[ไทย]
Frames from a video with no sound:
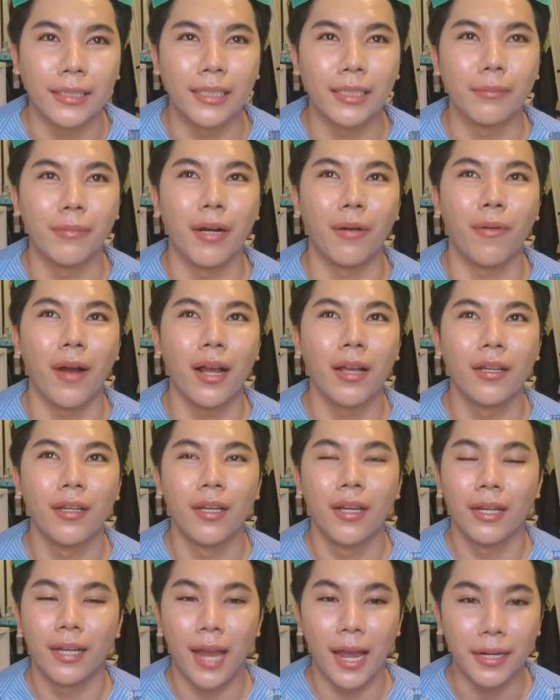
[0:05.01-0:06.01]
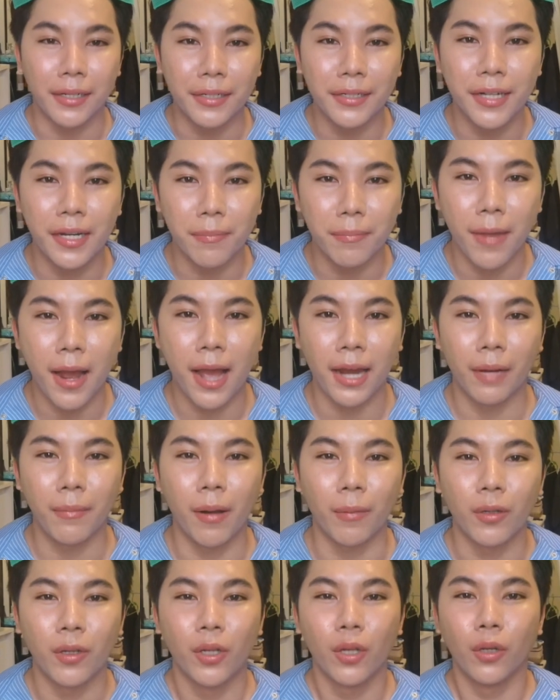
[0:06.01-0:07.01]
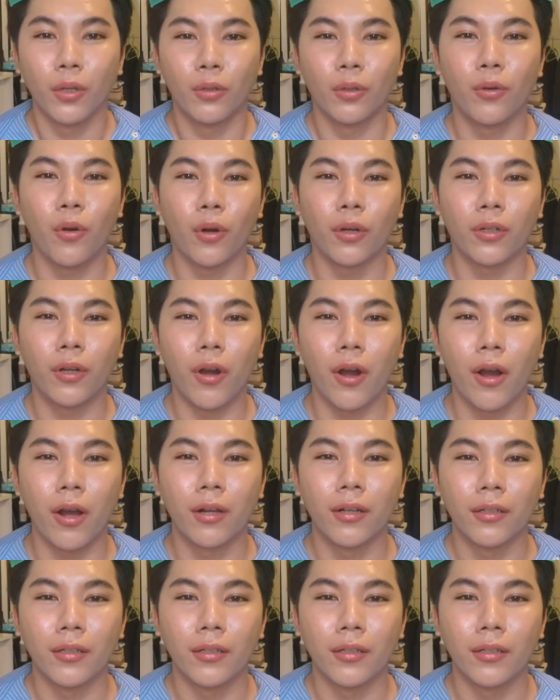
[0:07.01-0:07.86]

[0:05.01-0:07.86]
คือแบบว่าหลายเดือนมากแล้วแบบทุกคนก็